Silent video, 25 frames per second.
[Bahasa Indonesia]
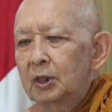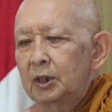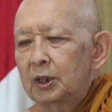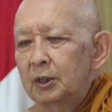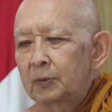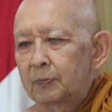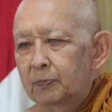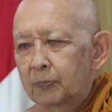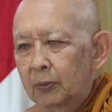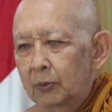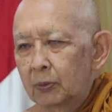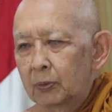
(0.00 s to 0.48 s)

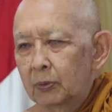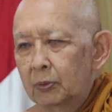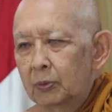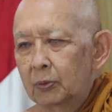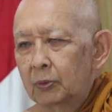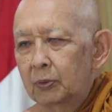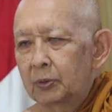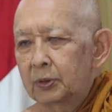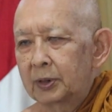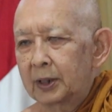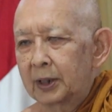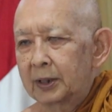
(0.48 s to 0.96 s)

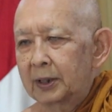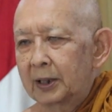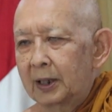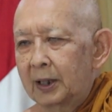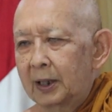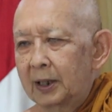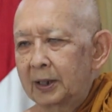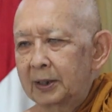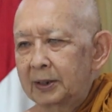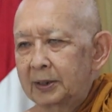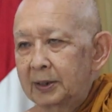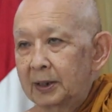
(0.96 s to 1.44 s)
Ibu dan
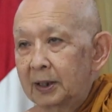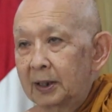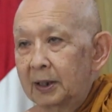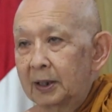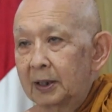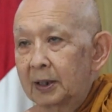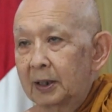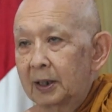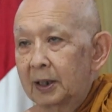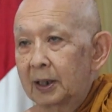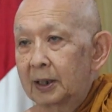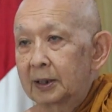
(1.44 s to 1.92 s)

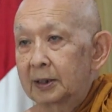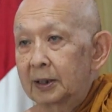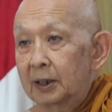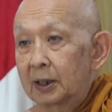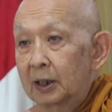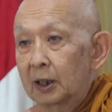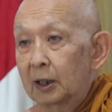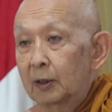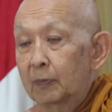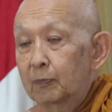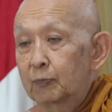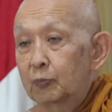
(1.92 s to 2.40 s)
ayah
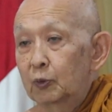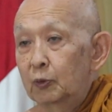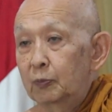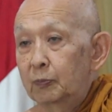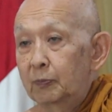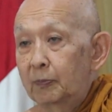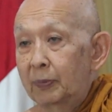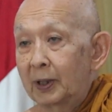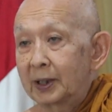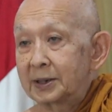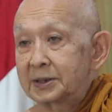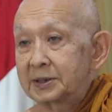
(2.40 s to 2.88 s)
adalah
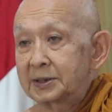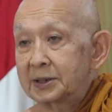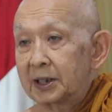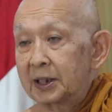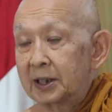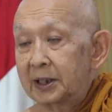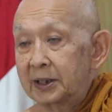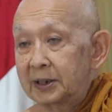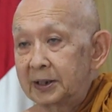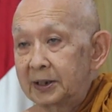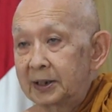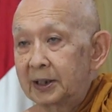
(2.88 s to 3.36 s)

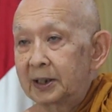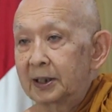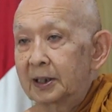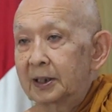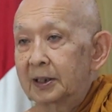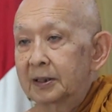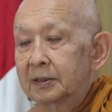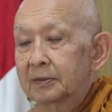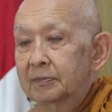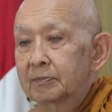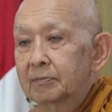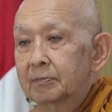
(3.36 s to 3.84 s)

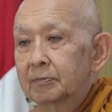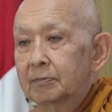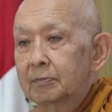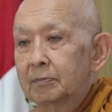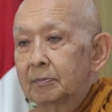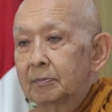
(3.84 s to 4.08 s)
pubacaria,